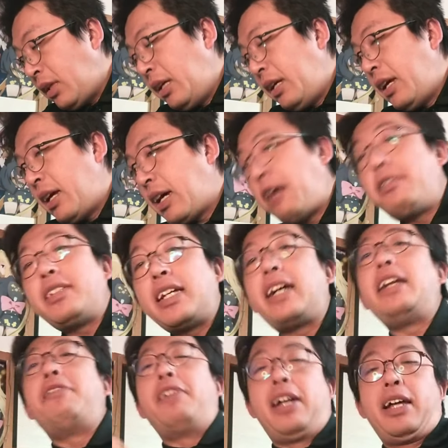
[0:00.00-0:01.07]
えー、川
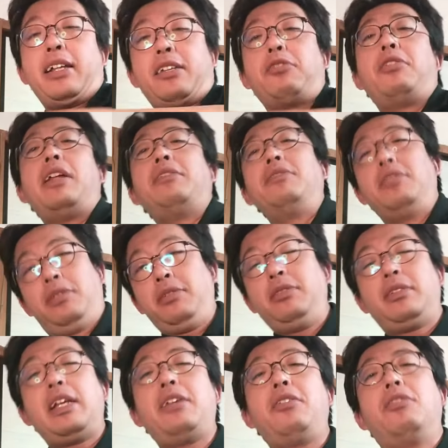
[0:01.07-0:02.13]
魚は取れる
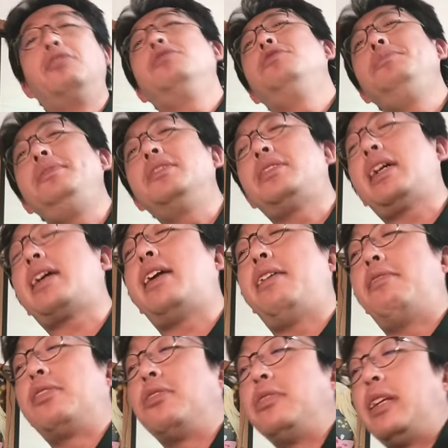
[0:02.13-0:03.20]
けど、海の
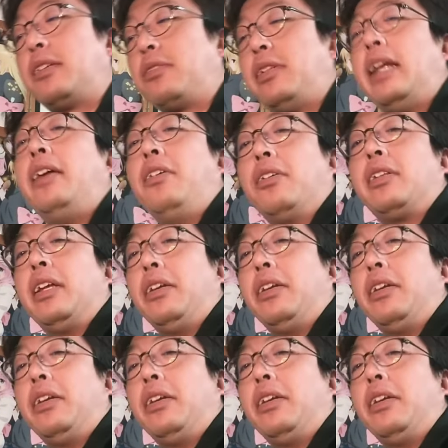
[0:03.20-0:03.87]
魚はそんな取れ